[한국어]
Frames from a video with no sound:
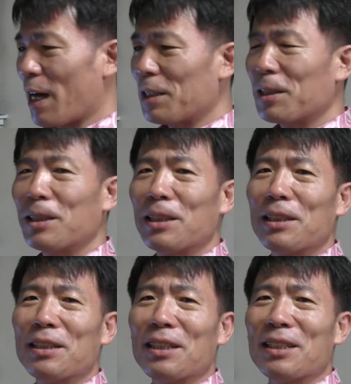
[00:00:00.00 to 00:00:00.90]
아니 이거
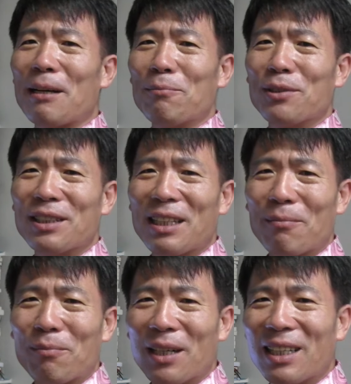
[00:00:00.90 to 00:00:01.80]
찍는데
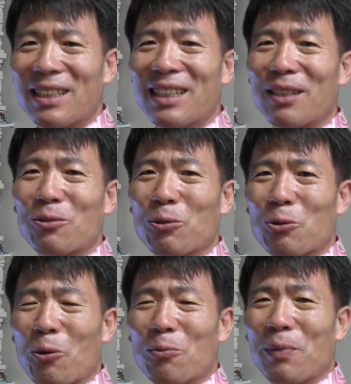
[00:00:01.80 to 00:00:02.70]
산부인데뭐 이걸
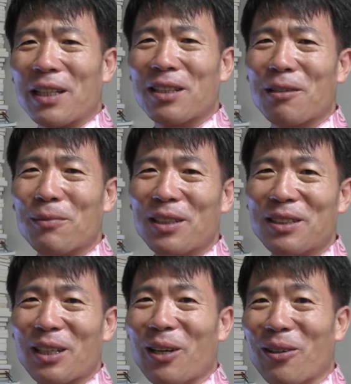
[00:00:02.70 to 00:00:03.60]
또 돈 받을 거 뭐
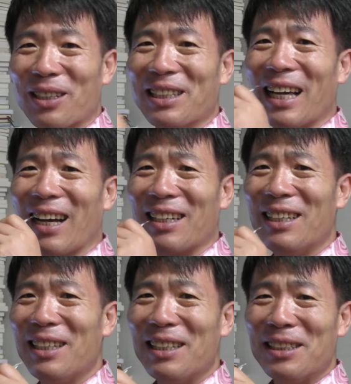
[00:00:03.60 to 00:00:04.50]
있어요. 그냥
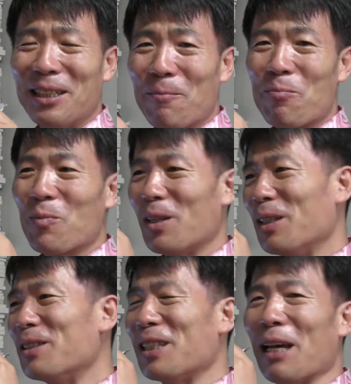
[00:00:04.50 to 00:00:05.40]

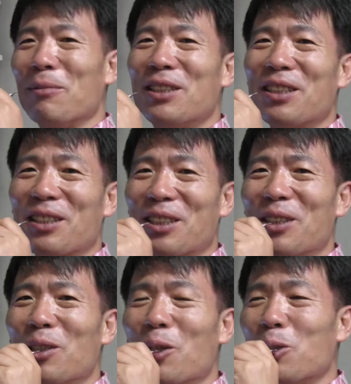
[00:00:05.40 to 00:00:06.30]
재밌어서
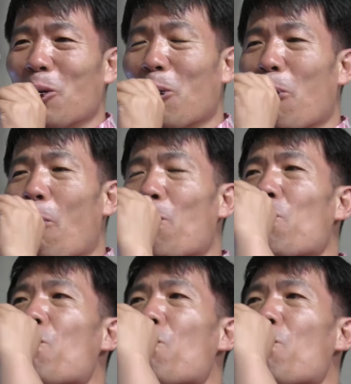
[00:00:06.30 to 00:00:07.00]
찍는 거죠.